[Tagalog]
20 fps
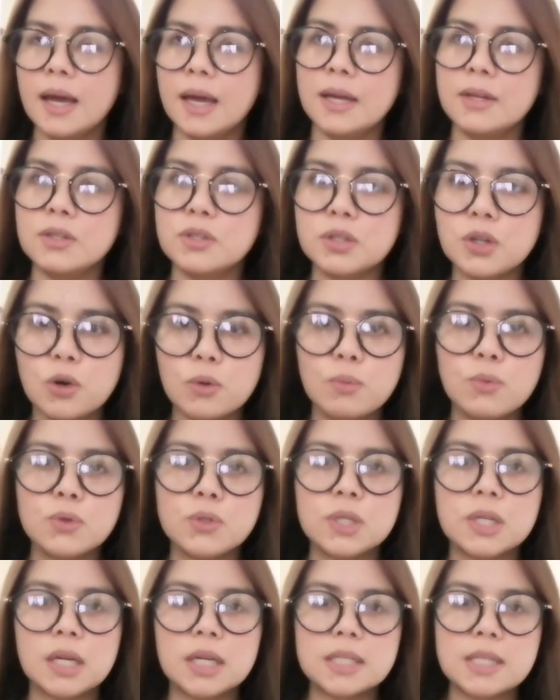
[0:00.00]
Ayan, so
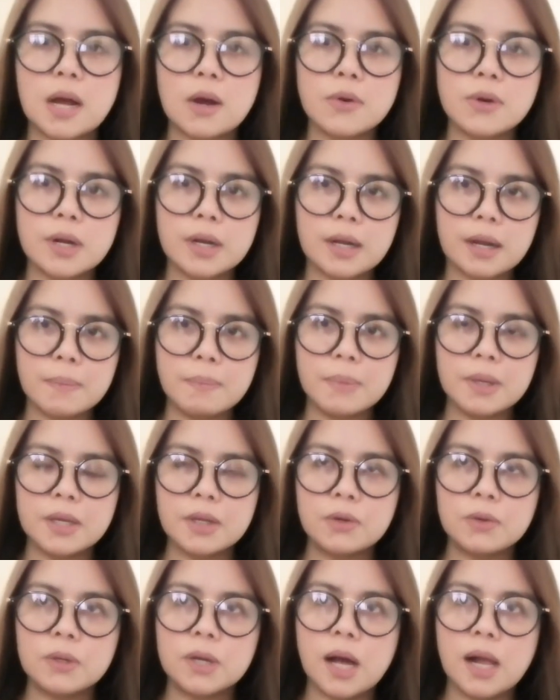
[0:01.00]
naubusan na kasi ako ng
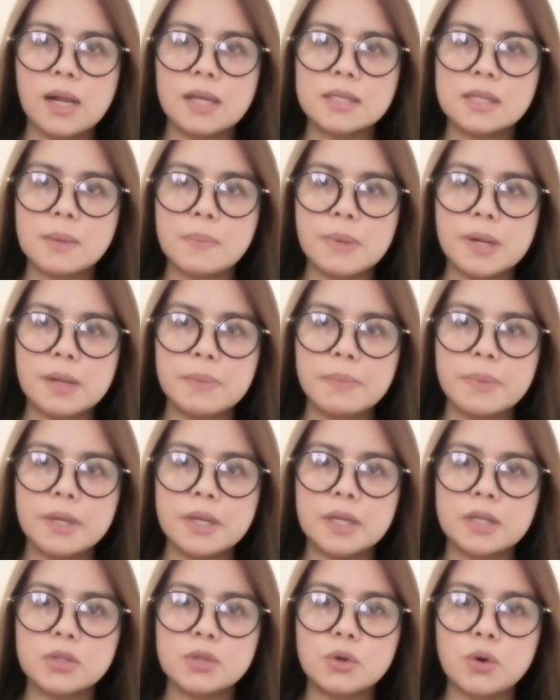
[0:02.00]
kape yung galing sa
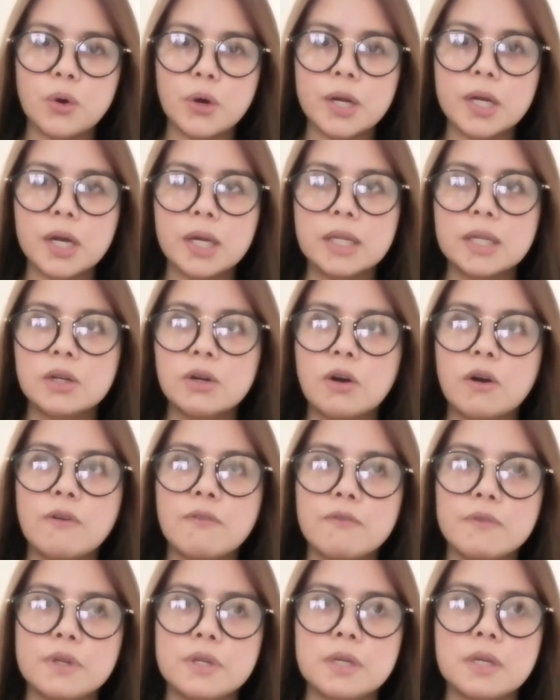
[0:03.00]
Pilipinas, yung organic
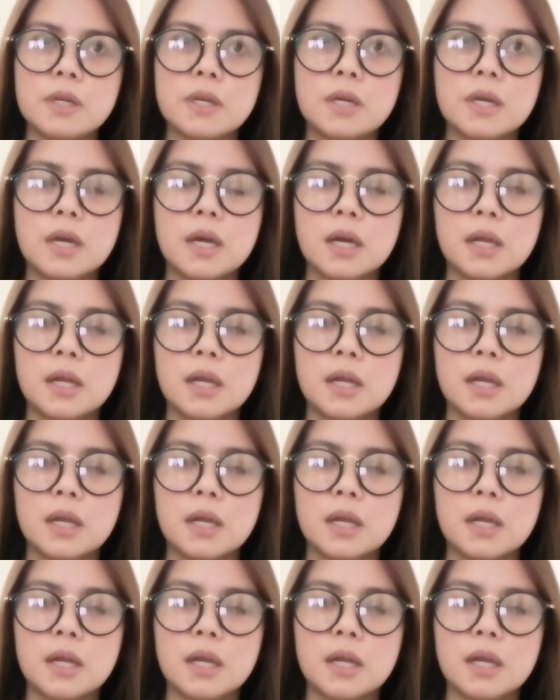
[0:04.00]
coffee.